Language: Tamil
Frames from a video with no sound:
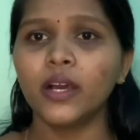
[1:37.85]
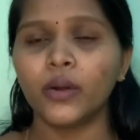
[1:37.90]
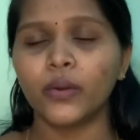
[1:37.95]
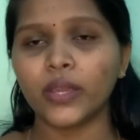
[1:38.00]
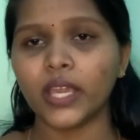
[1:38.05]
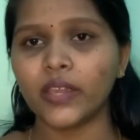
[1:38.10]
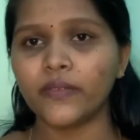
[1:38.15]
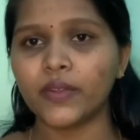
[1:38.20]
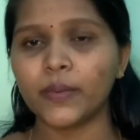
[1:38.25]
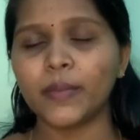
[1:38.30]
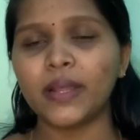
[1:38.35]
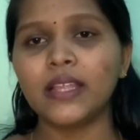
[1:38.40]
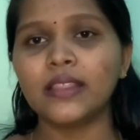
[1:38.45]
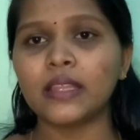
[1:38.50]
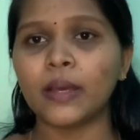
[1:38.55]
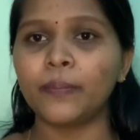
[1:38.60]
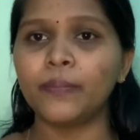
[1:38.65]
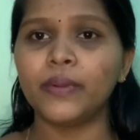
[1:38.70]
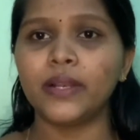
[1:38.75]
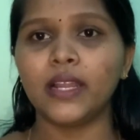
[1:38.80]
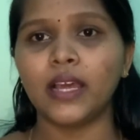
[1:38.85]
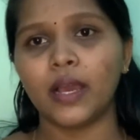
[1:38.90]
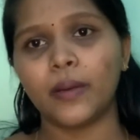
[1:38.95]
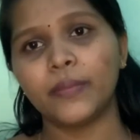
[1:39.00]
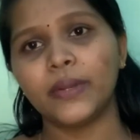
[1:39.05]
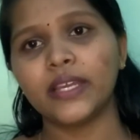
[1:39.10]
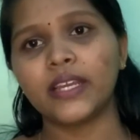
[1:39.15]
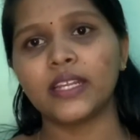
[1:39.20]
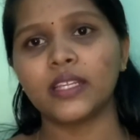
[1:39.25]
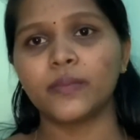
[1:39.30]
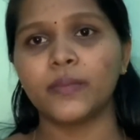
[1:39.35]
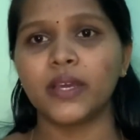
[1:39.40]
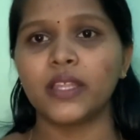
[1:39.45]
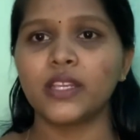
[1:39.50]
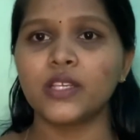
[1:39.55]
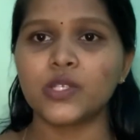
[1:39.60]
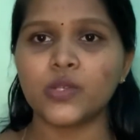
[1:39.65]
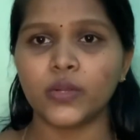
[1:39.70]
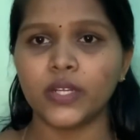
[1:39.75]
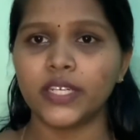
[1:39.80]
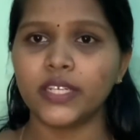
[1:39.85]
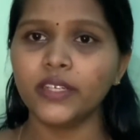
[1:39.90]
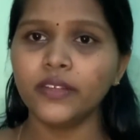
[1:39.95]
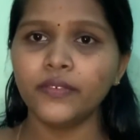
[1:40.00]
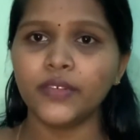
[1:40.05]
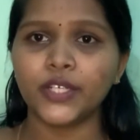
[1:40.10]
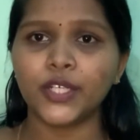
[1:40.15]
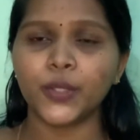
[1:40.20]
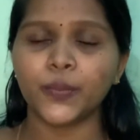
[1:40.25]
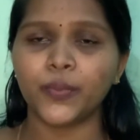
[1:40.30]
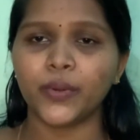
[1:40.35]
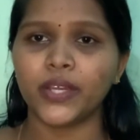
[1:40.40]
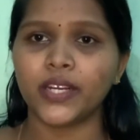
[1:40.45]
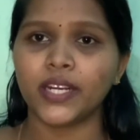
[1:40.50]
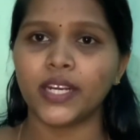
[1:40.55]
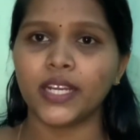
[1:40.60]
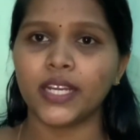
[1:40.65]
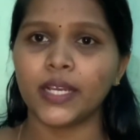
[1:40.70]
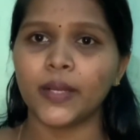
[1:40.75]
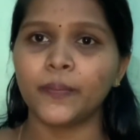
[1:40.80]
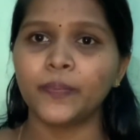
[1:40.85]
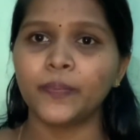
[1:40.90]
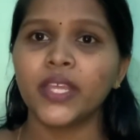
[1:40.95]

ஓகே இவர் மேலே தப்பு இல்லை அப்படிங்கிறது மாதிரி சொல்லிட்டு விட்டு போயிடுறாங்க